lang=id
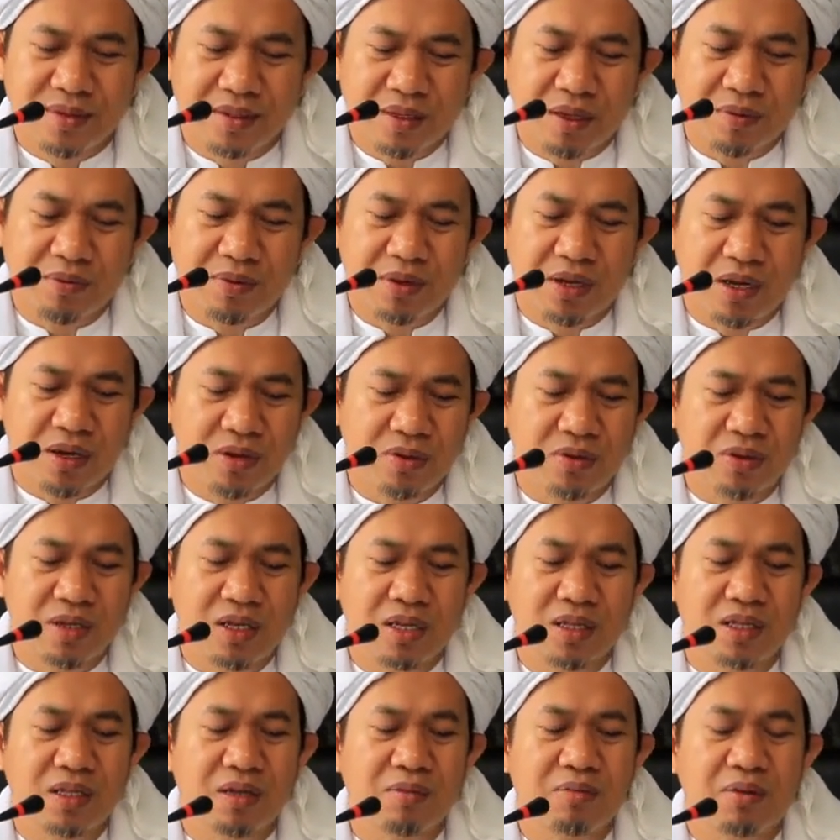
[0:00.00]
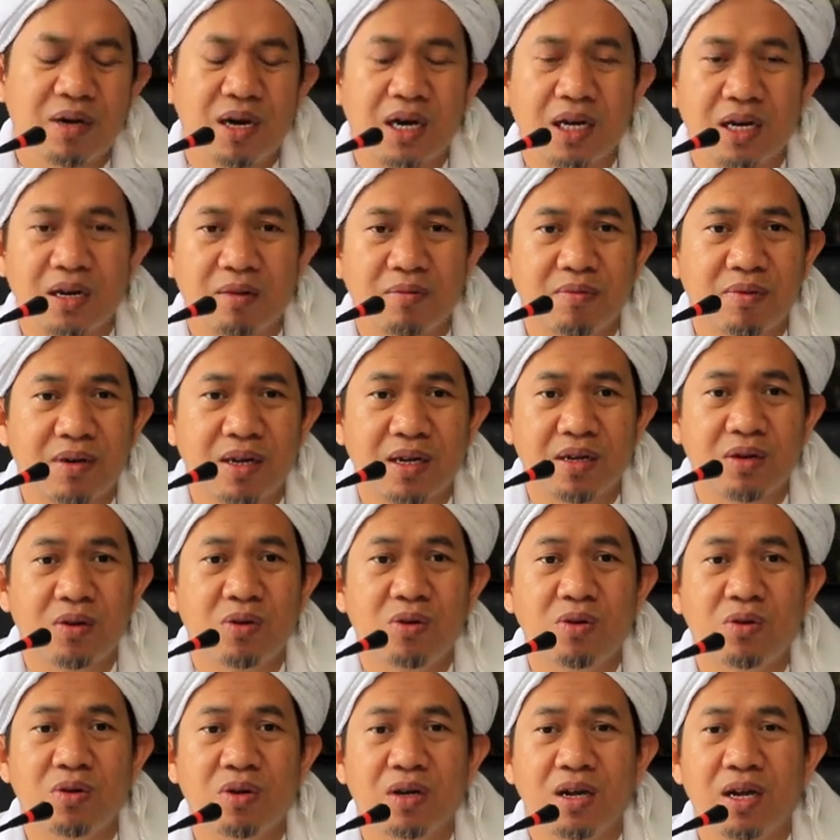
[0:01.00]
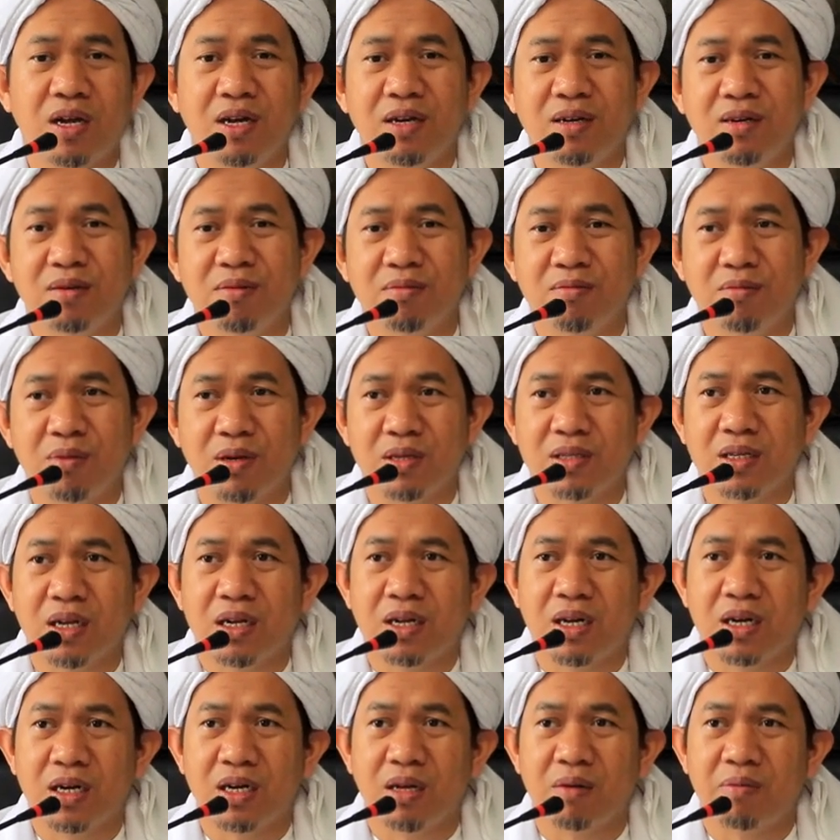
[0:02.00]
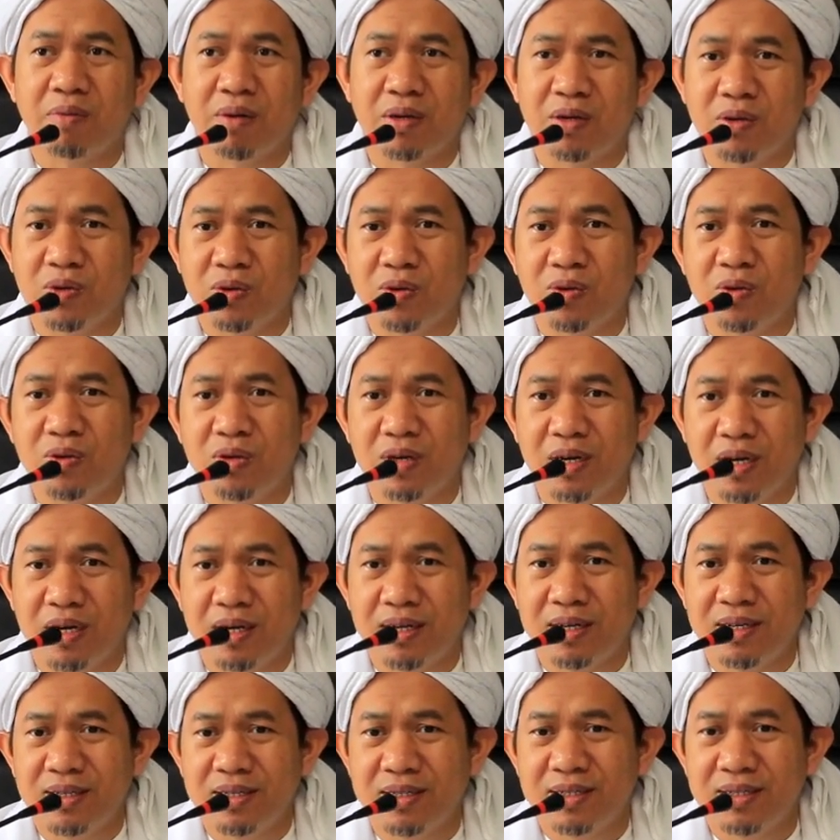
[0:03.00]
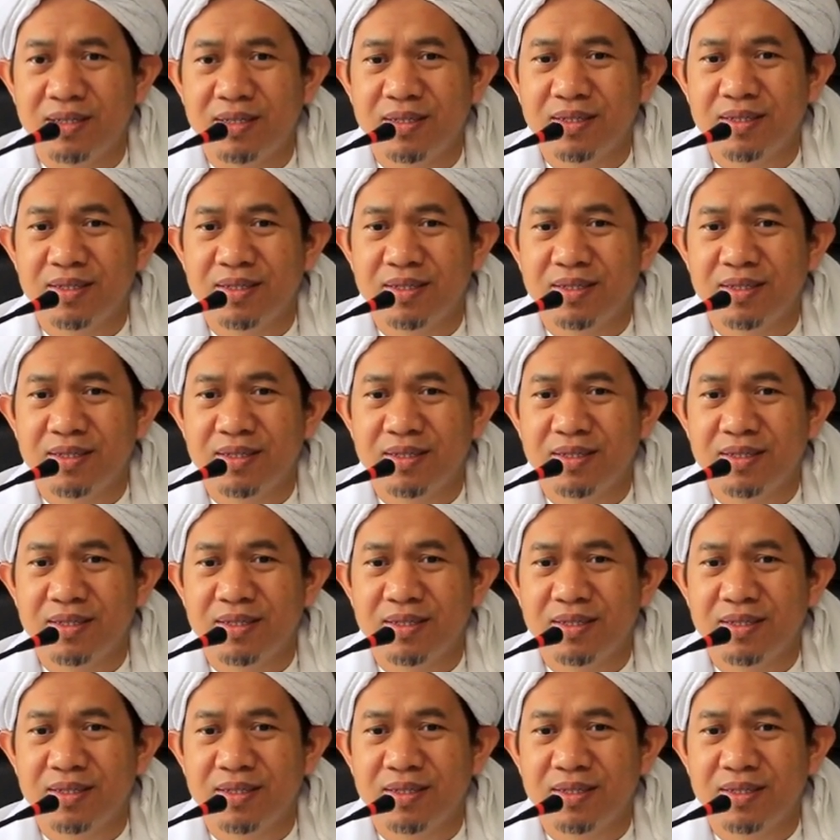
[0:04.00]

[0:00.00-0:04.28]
Tapi kalau kita mengharapkan orang bersandar kepada orang,